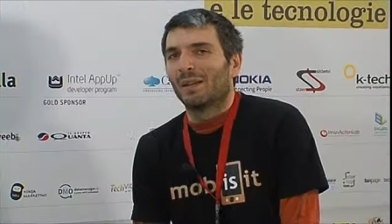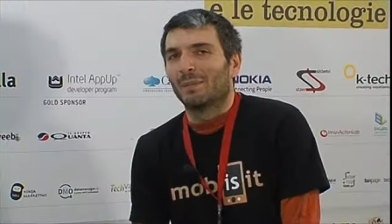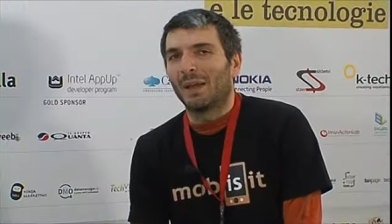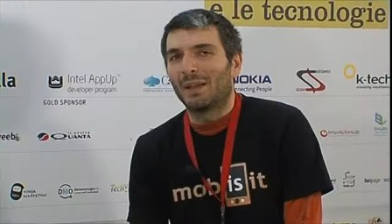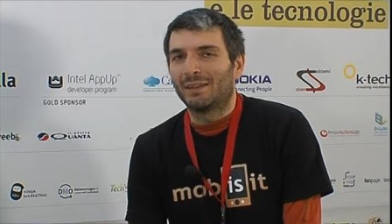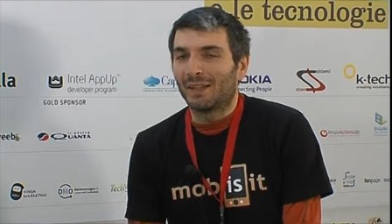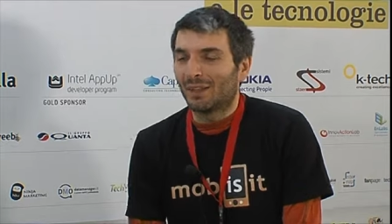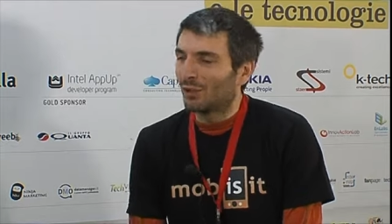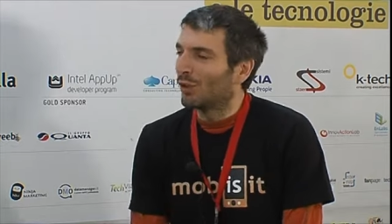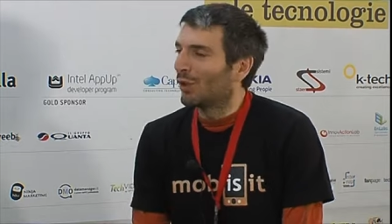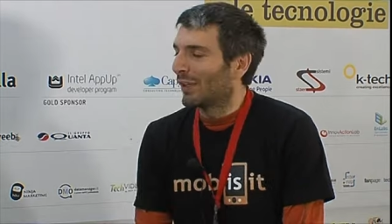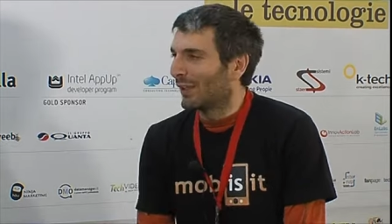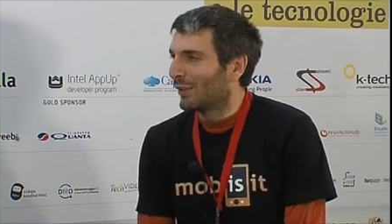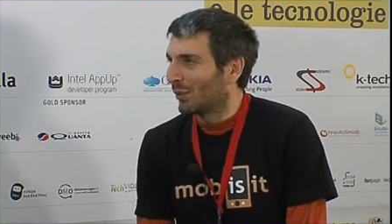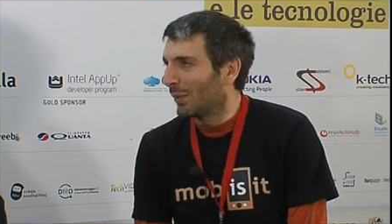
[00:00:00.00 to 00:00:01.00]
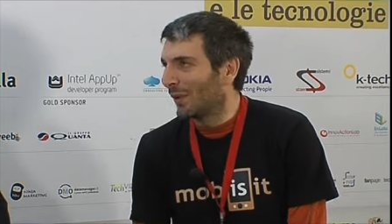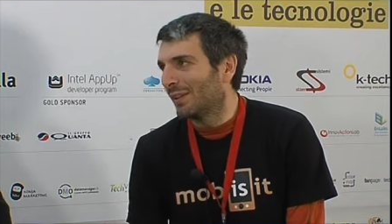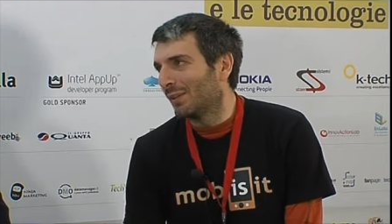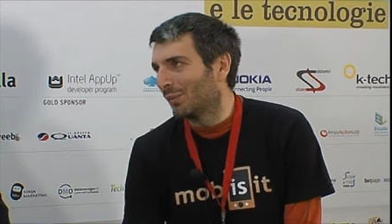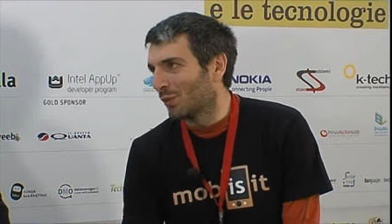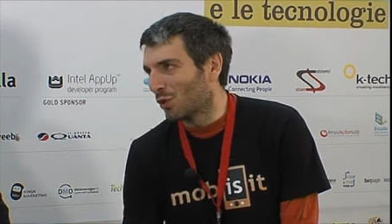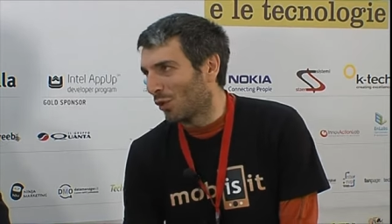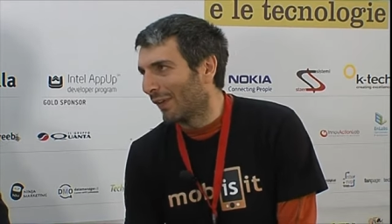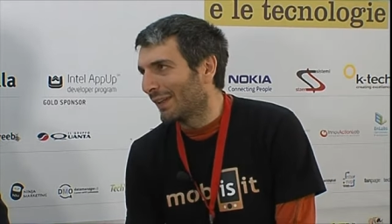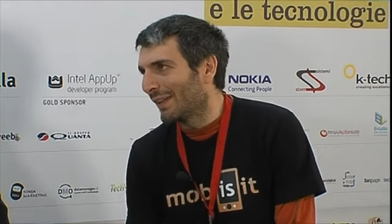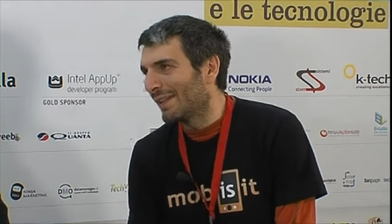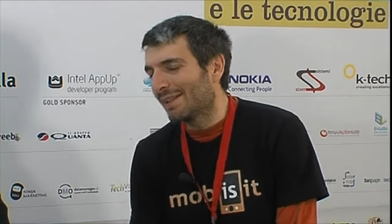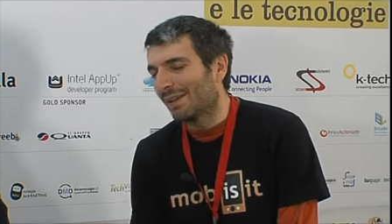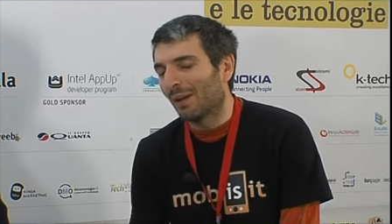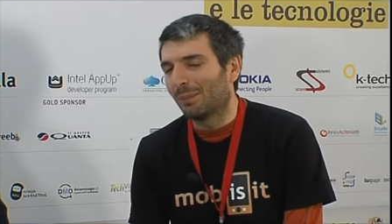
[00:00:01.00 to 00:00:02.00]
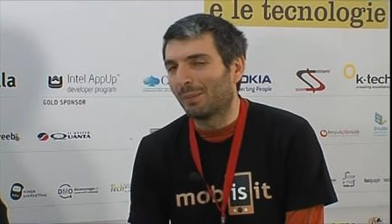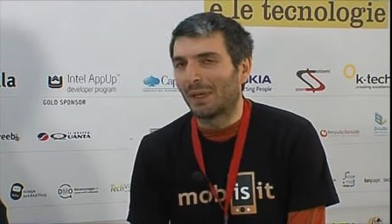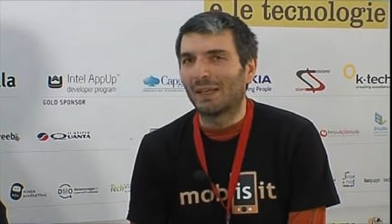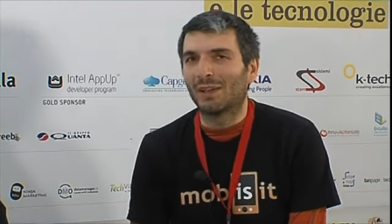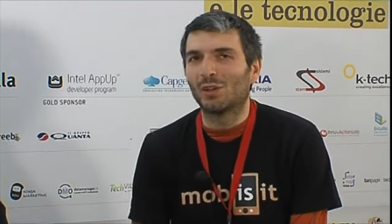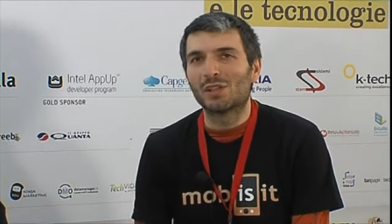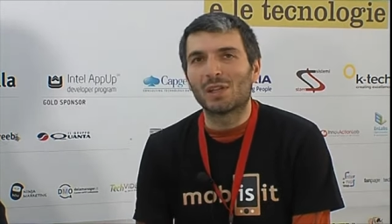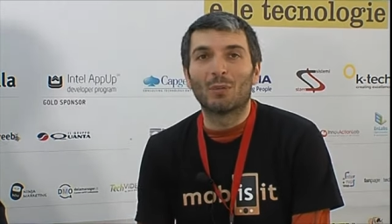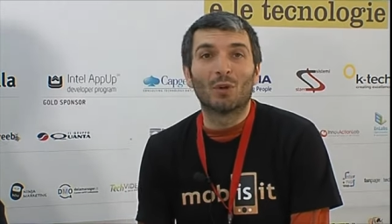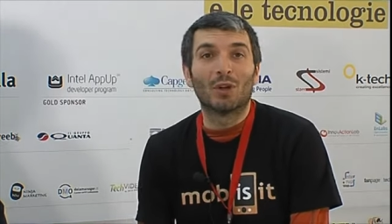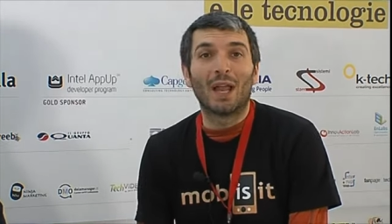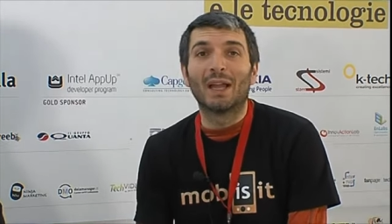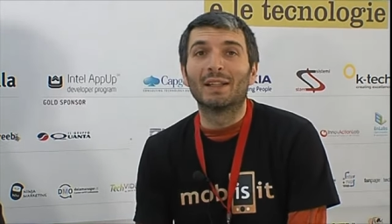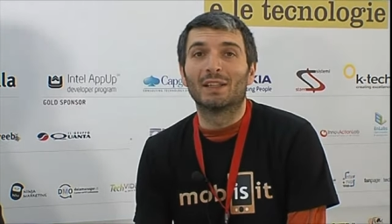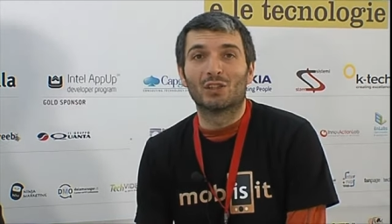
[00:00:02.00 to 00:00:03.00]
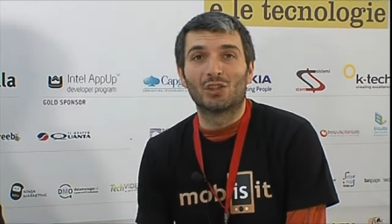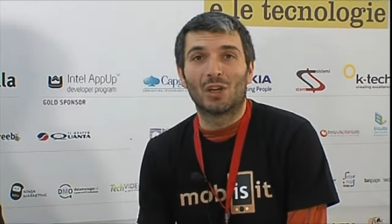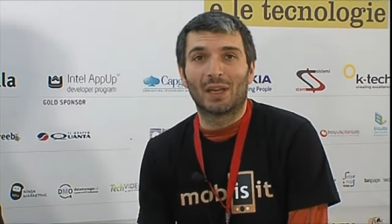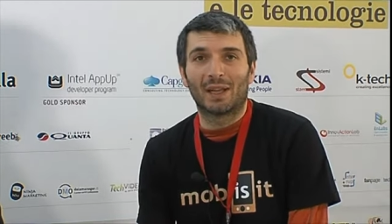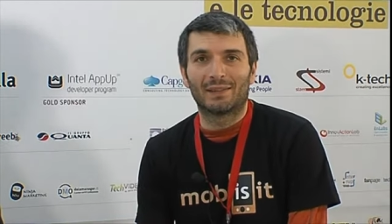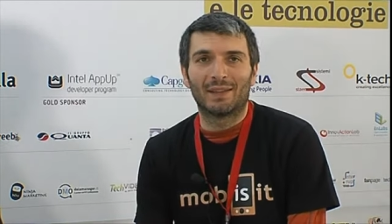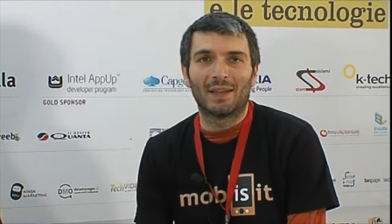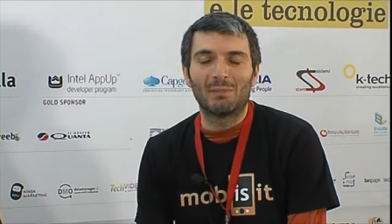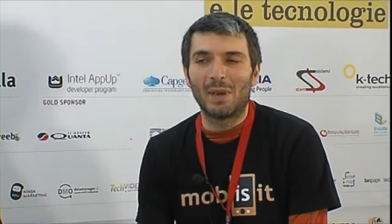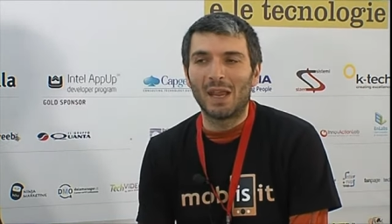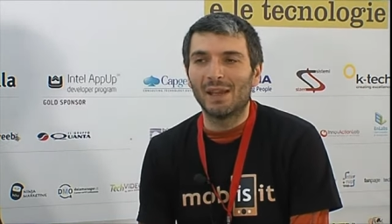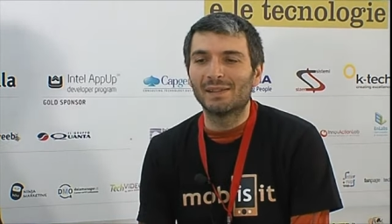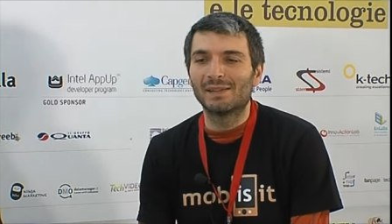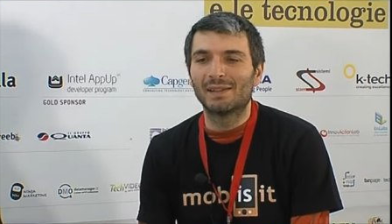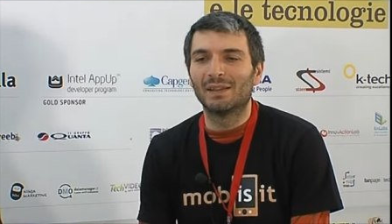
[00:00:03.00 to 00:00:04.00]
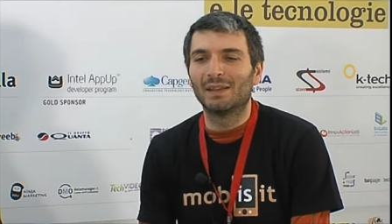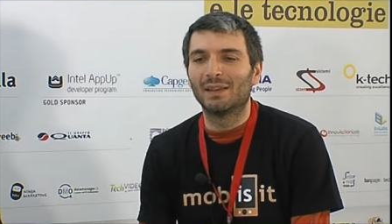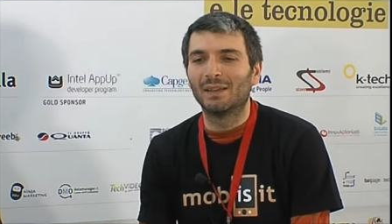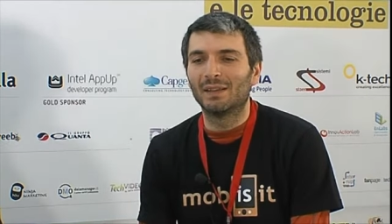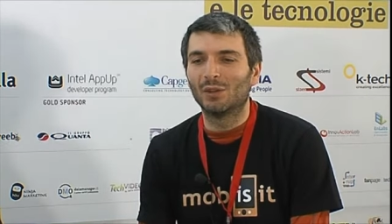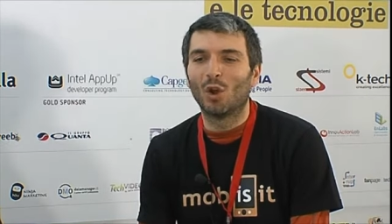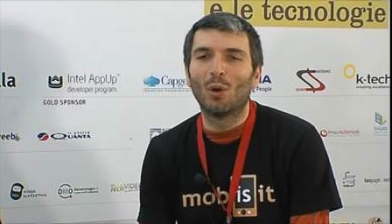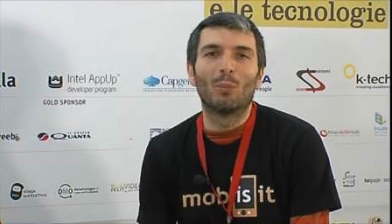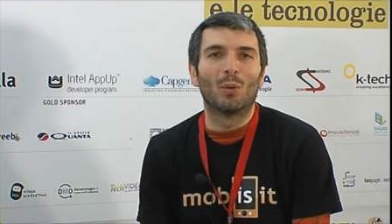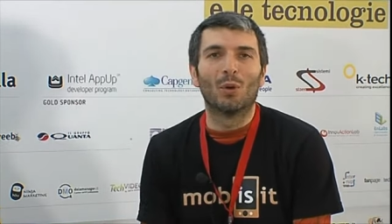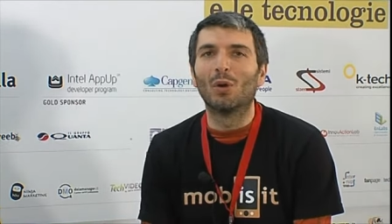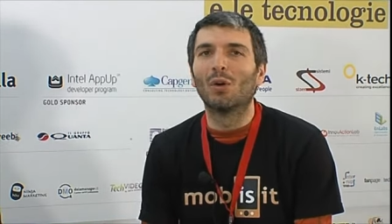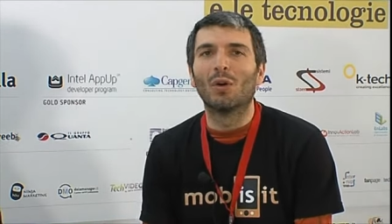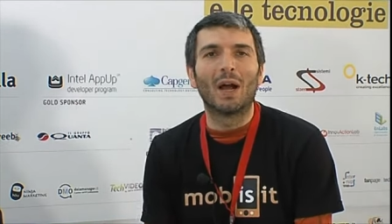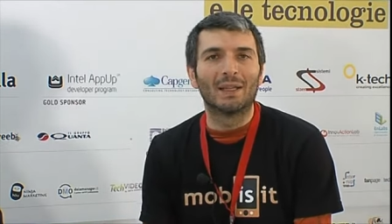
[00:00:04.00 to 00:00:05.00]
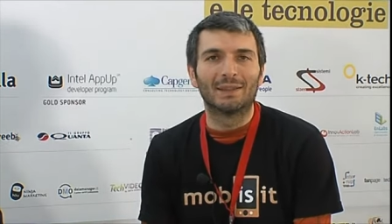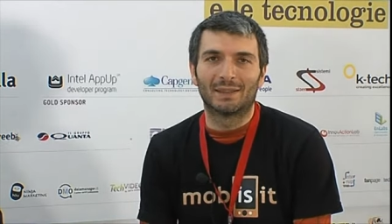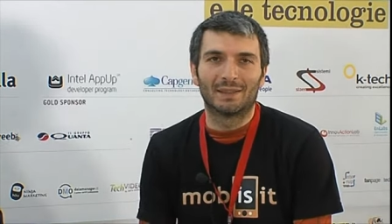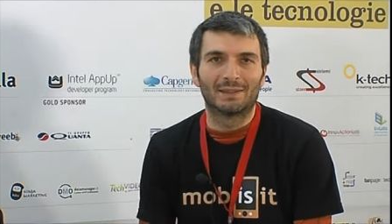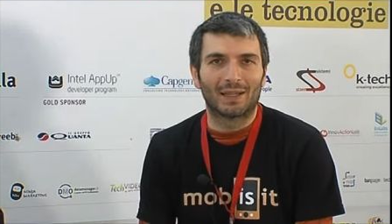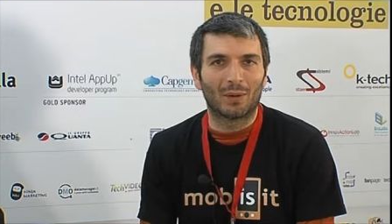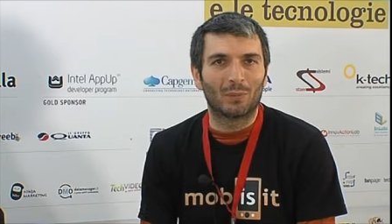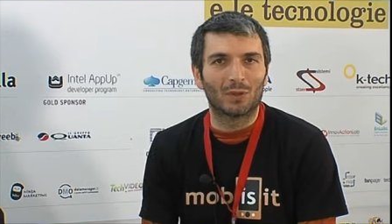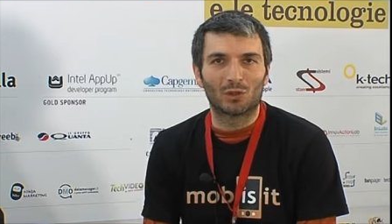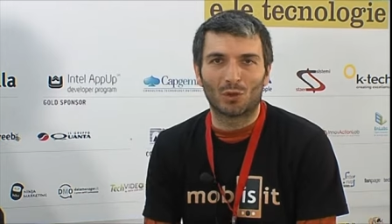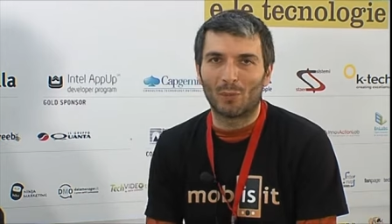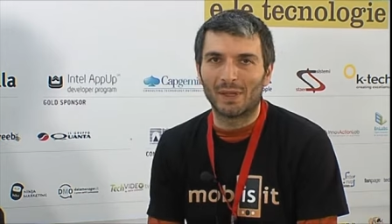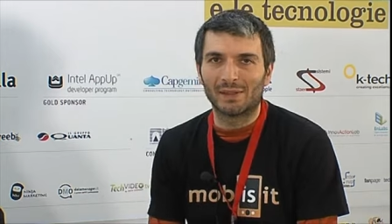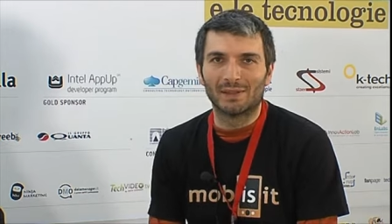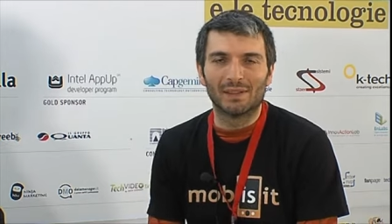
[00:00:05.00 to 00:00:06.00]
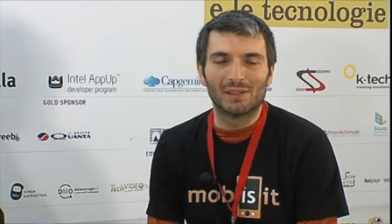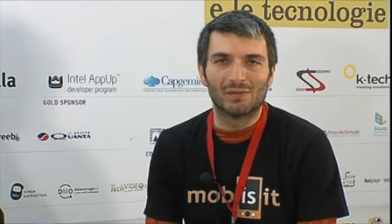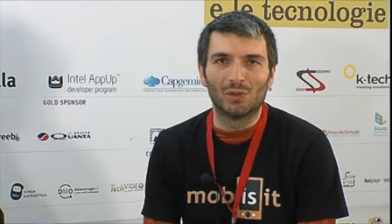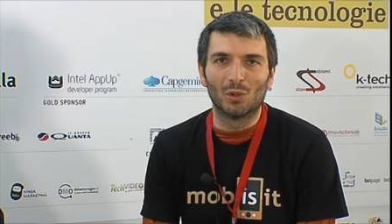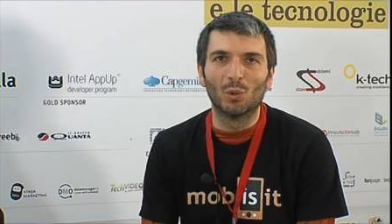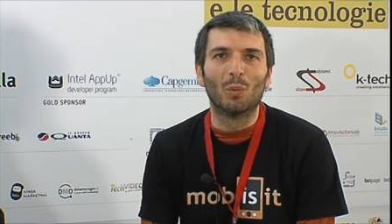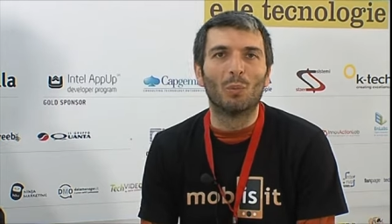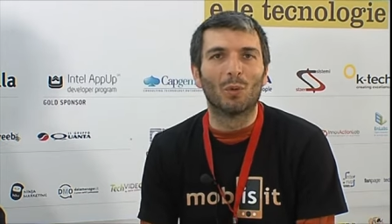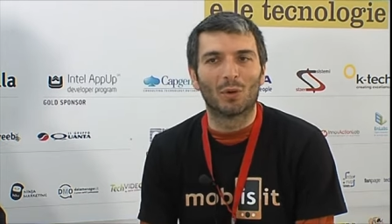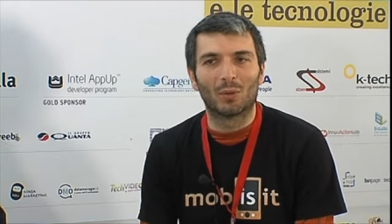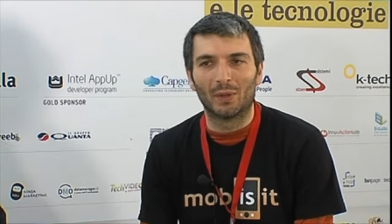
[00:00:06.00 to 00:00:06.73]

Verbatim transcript: Beh, intanto hai detto benissimo, giovanissima perché noi siamo online da circa sei mesi dopo altri 3-4 mesi di sviluppo,